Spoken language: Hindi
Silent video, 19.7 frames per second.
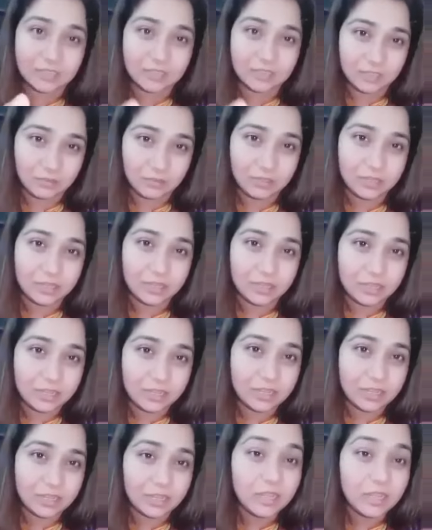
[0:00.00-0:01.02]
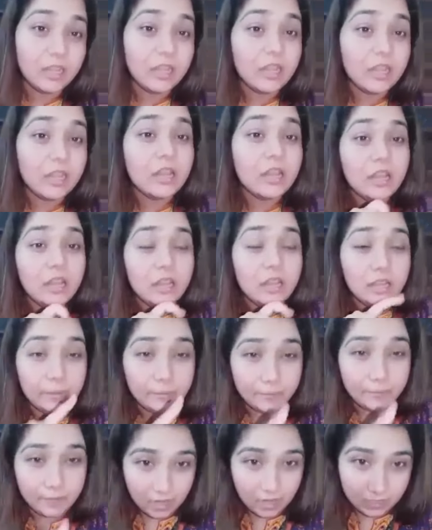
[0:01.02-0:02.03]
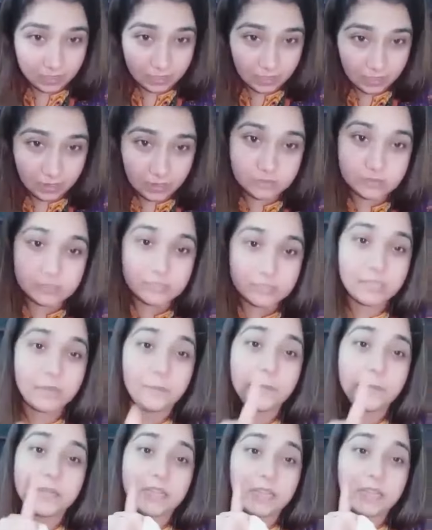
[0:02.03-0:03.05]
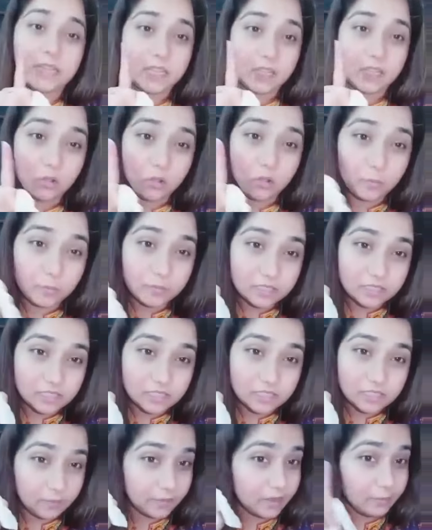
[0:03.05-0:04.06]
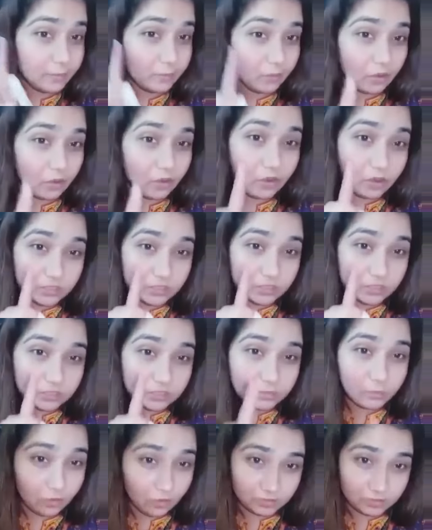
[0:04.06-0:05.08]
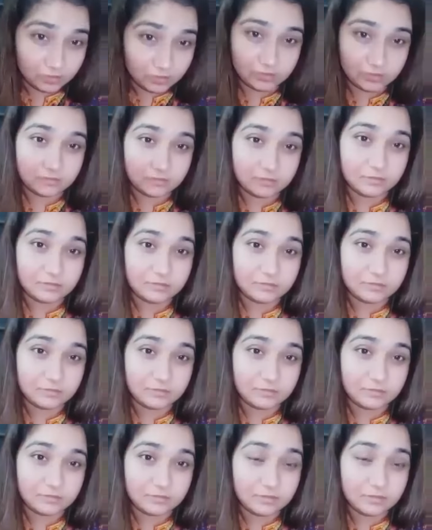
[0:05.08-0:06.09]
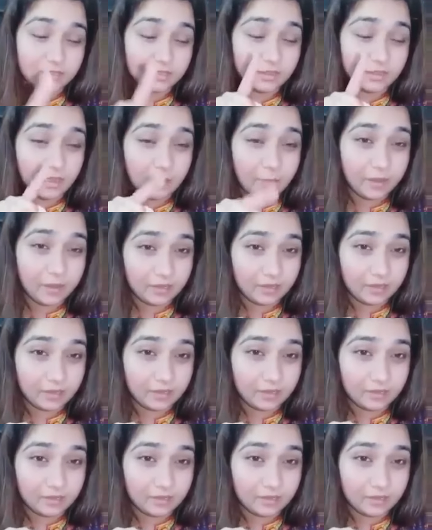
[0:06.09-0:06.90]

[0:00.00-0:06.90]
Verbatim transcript: ज्यादा हुई है ठीक है इमरान खान से पीटीआई की हुकूमत से हमारी बहुत बहुत हमारी